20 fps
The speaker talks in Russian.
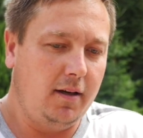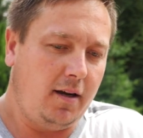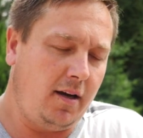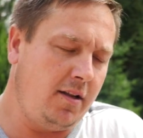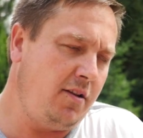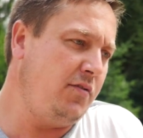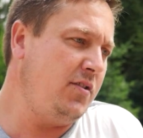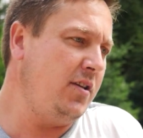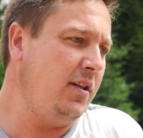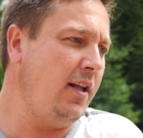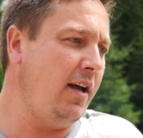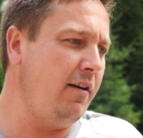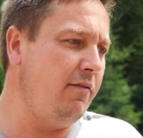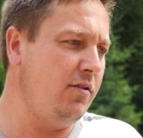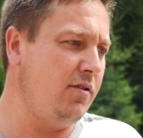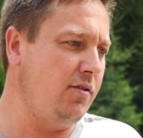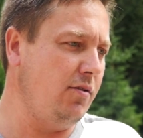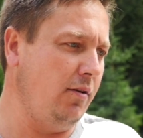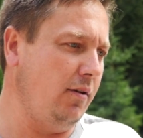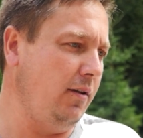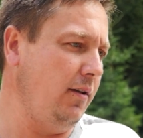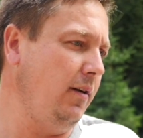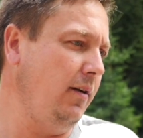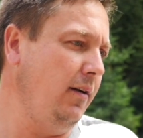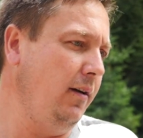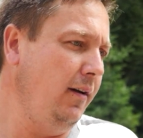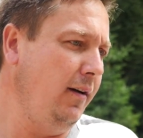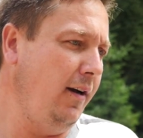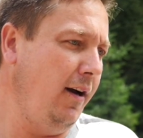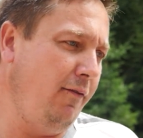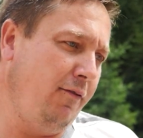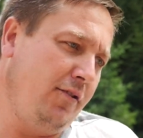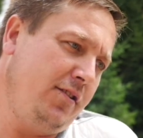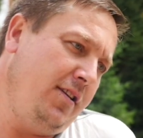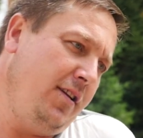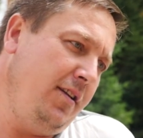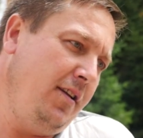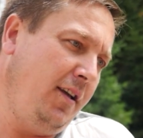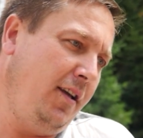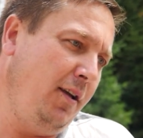Они всегда веселые а
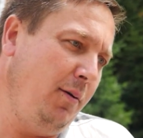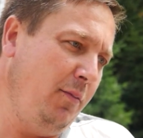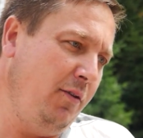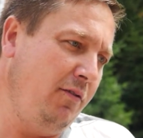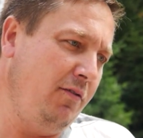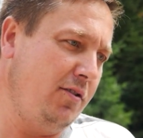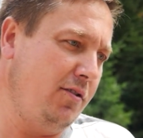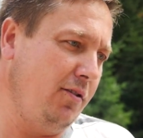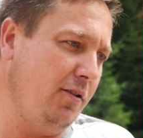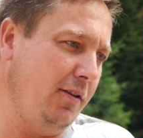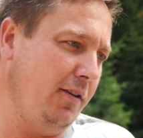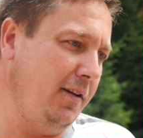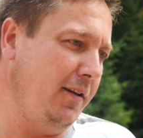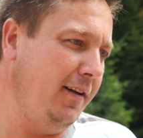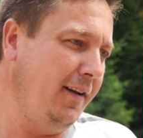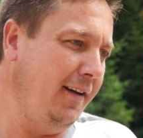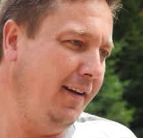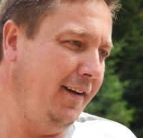возле них и мы веселые.